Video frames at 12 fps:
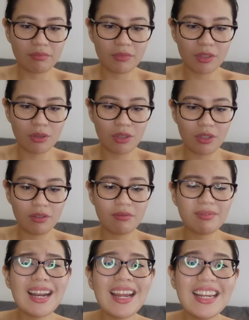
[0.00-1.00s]
So, yun.
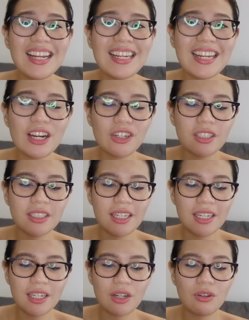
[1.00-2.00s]
Trial and error
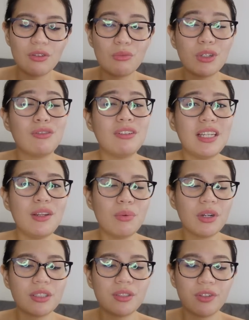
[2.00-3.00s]
talaga kung what really
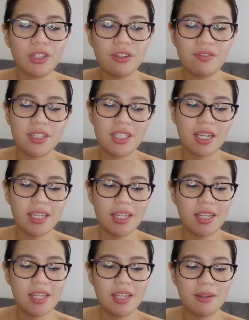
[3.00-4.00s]
works for your vagina.